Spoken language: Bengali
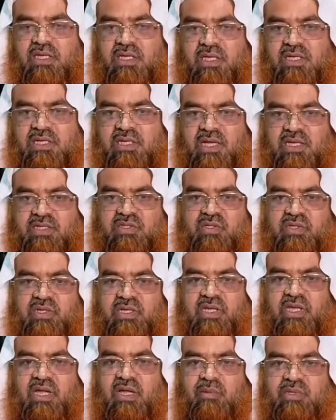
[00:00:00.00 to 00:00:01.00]
এটা আসলে
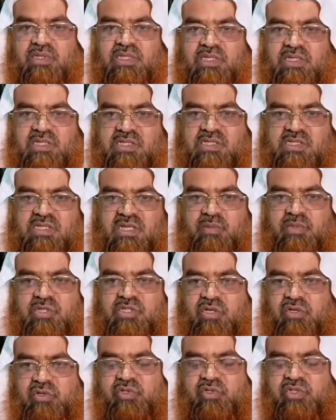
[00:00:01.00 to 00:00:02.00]
আমাদের ইসলামিক
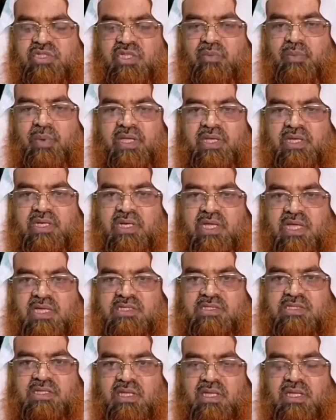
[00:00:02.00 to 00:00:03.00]
সংস্কৃতির বাইরের কাজ
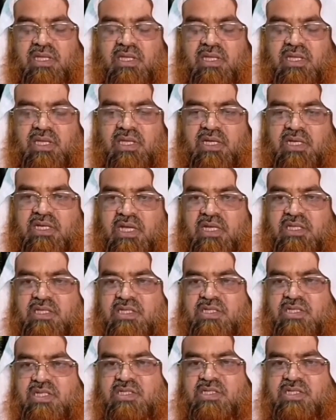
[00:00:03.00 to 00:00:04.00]
এটা এই
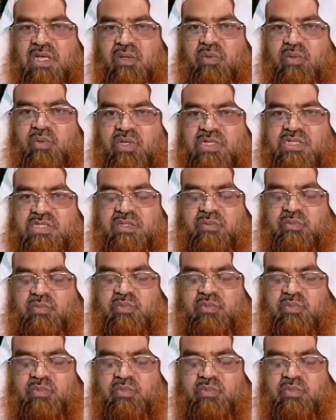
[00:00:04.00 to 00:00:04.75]
দেশে চালু হয়েছে